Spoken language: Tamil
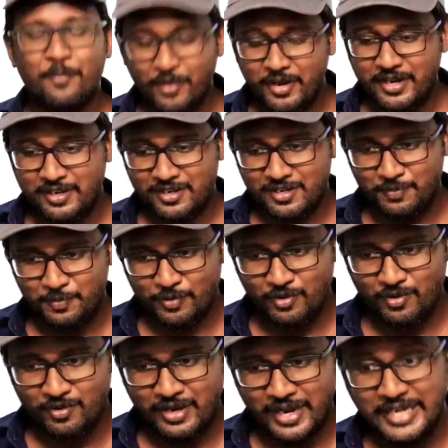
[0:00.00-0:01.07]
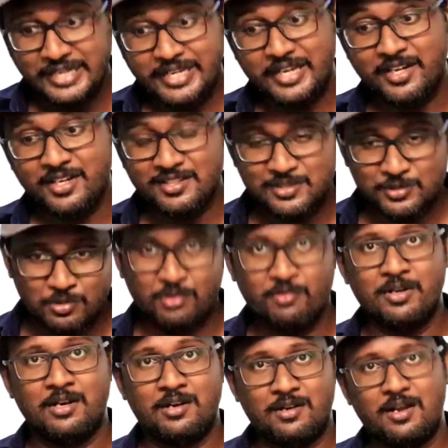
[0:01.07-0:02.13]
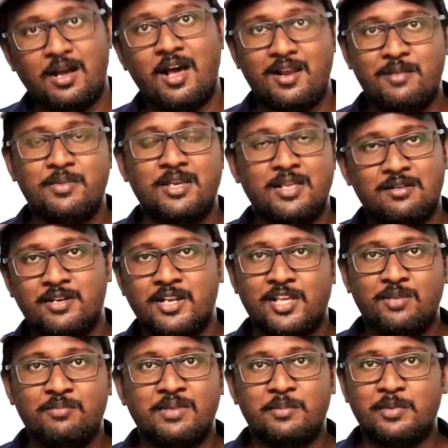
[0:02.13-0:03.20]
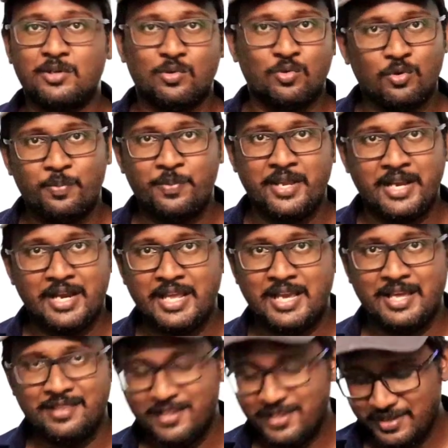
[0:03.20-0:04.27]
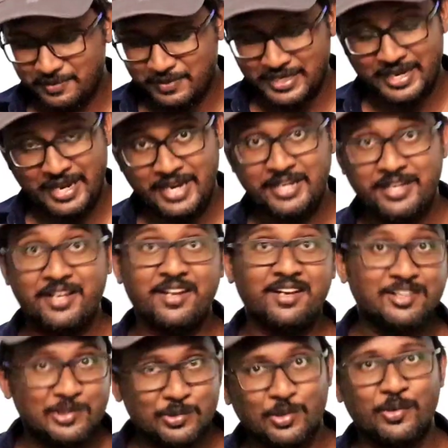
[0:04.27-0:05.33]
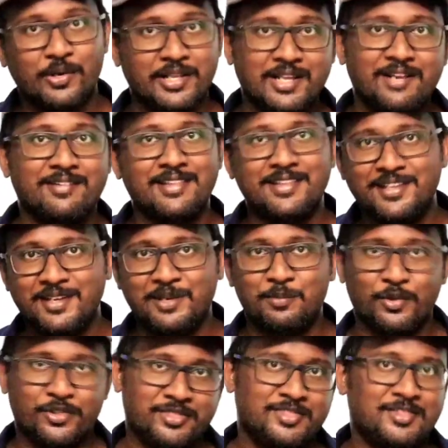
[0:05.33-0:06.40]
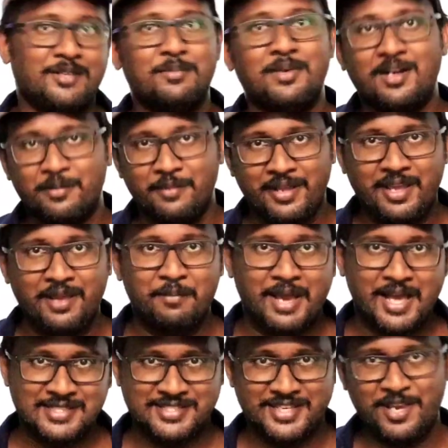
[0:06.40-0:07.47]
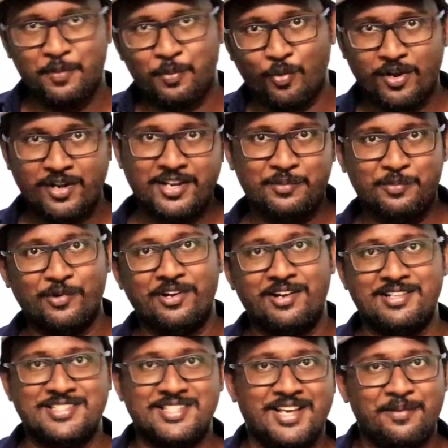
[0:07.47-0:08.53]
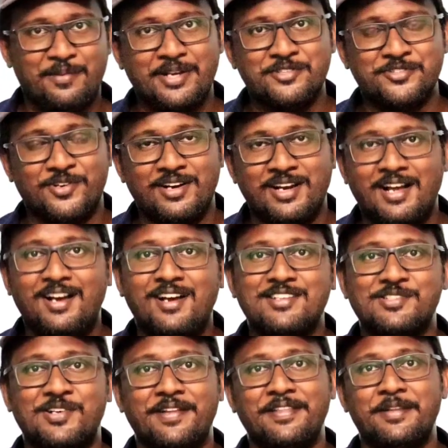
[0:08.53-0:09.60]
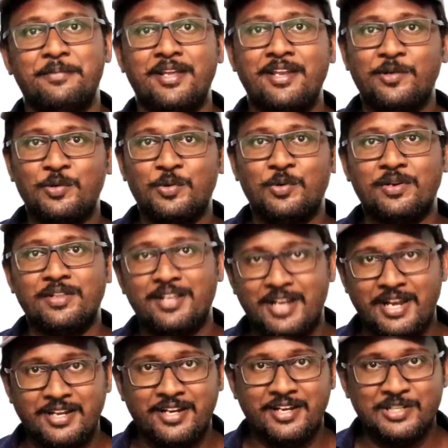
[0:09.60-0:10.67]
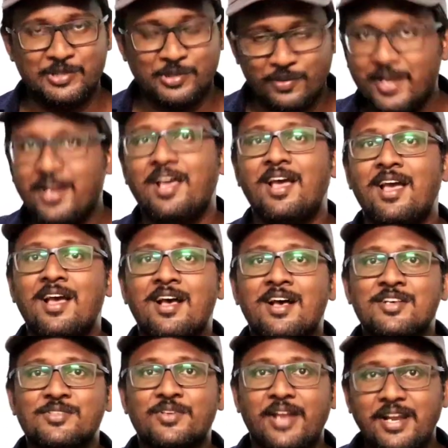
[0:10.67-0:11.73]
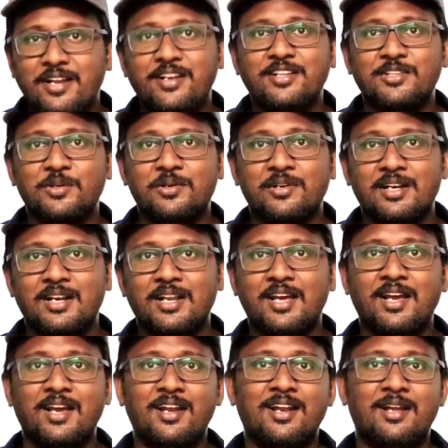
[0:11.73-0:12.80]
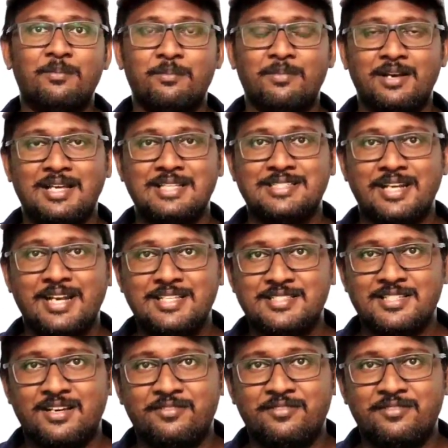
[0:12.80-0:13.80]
போயிட்டு இருக்கப்போ நைன்டீன்த் ஓவர் ஆரம்பிக்கிற வரைக்கும் நமக்கு ஹோப்பே கிடையாது பட் நைன்டீன்த் ஓவர் தான் வந்து மொத்தமாக அப்படியே மேட்சையே புரட்டி போட்டுருச்சு அப்படின்னு சொல்லலாம் ஸோ அந்த மாதிரி ஒரு ஓவர் தான் நைன்டீன்த் ஓவர் ஸோ நைன்டீன்த் ஓவரில் நம்ம ஜடேஜா